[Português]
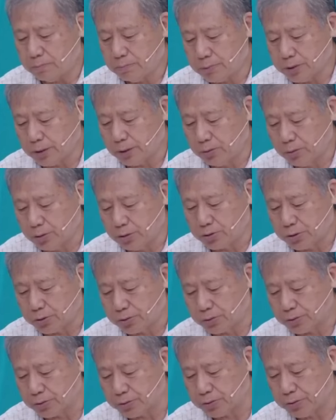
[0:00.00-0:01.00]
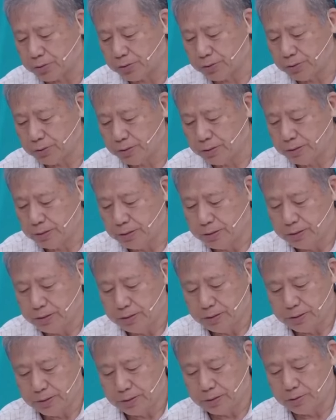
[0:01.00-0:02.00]
Senhor Jesus,
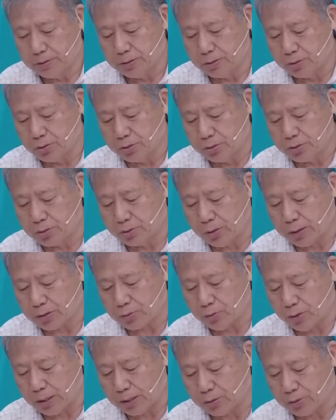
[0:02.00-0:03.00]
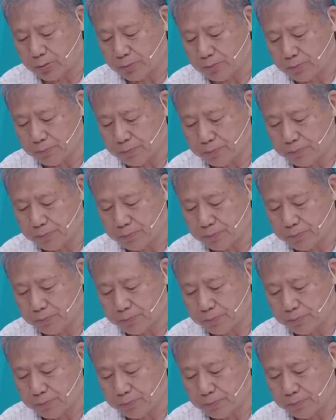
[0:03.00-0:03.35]
2 Coríntios 4, 4.